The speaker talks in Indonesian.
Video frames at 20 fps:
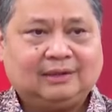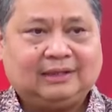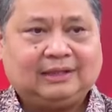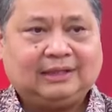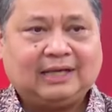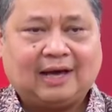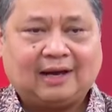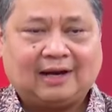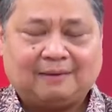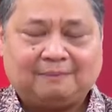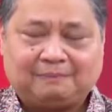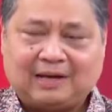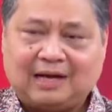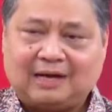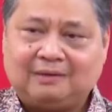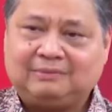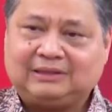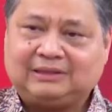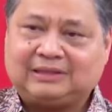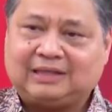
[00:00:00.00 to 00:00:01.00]

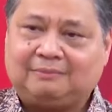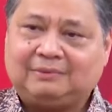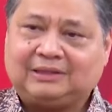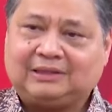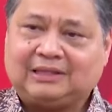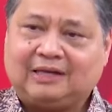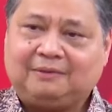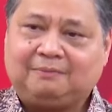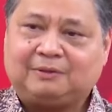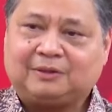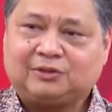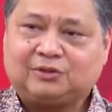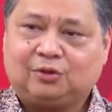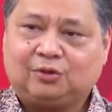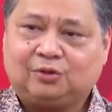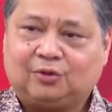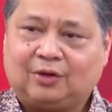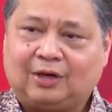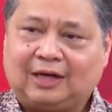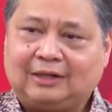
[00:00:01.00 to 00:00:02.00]
diharapkan bisa menjadi
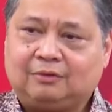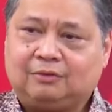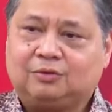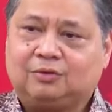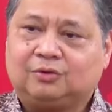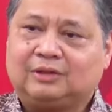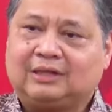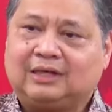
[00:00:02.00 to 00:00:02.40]
percontohan untuk